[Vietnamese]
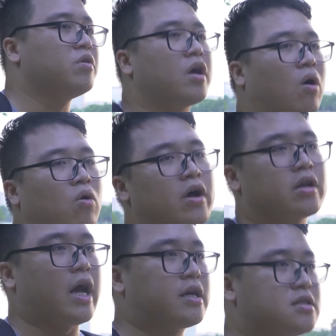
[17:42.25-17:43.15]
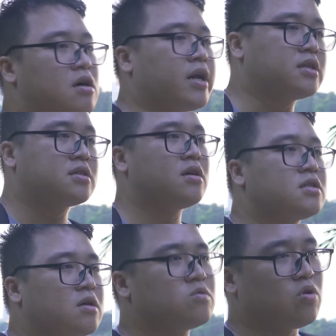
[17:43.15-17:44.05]
như kiểu đánh rơi, đánh rớt,
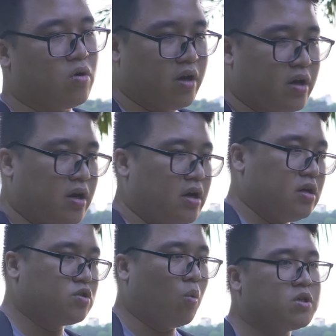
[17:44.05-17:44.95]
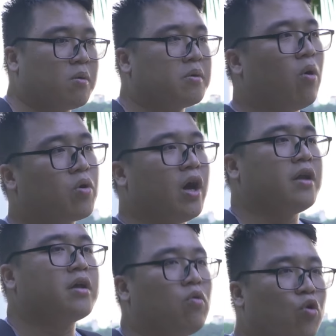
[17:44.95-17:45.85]
xong rồi dùng cho những điều kiện
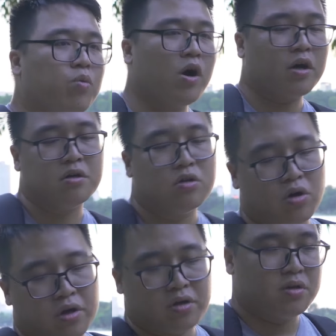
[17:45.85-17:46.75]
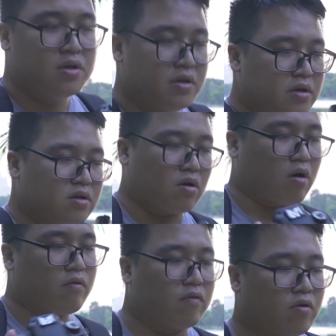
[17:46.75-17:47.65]
như kiểu nhúng nước các thứ thôi.
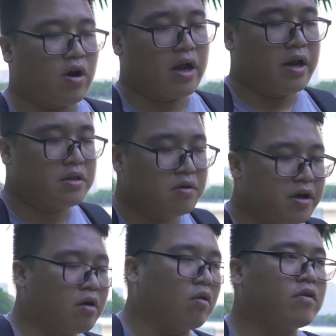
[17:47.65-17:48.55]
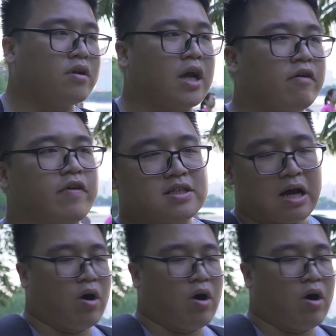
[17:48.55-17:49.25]
Còn gọi là để tự nhiên nó ngã vật ra